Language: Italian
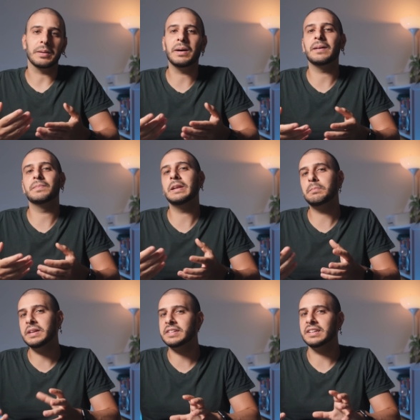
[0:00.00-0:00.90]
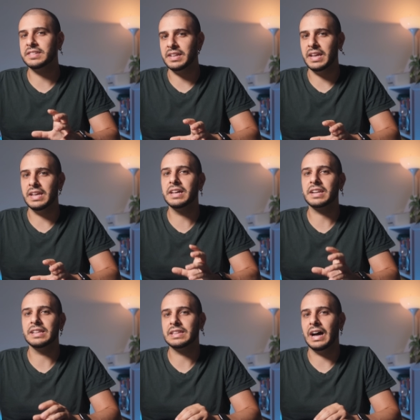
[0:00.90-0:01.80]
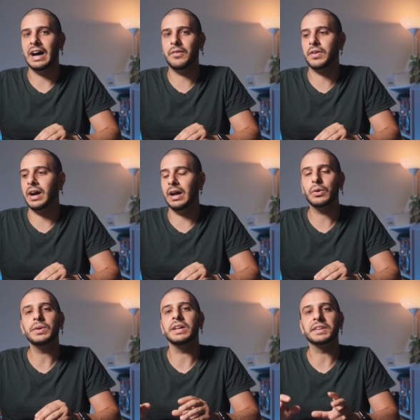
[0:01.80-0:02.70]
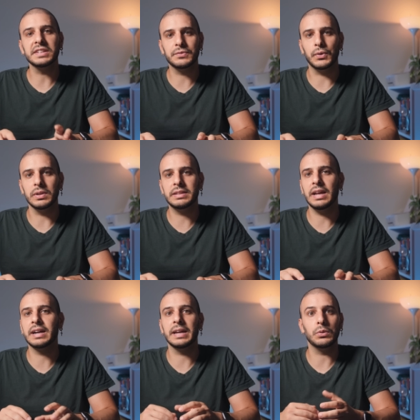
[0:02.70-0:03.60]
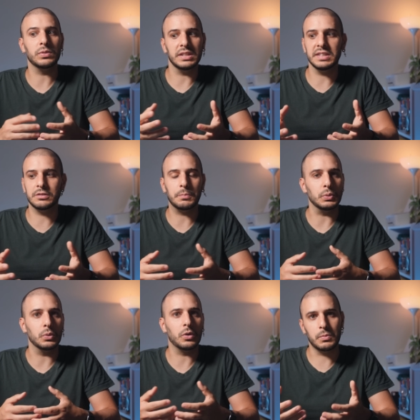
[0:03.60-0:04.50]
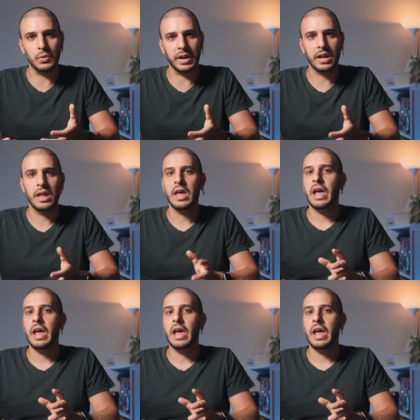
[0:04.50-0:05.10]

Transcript: Ma nel Pixel 6 in realtà avrà alcuni risvolti anche in un utilizzo più comune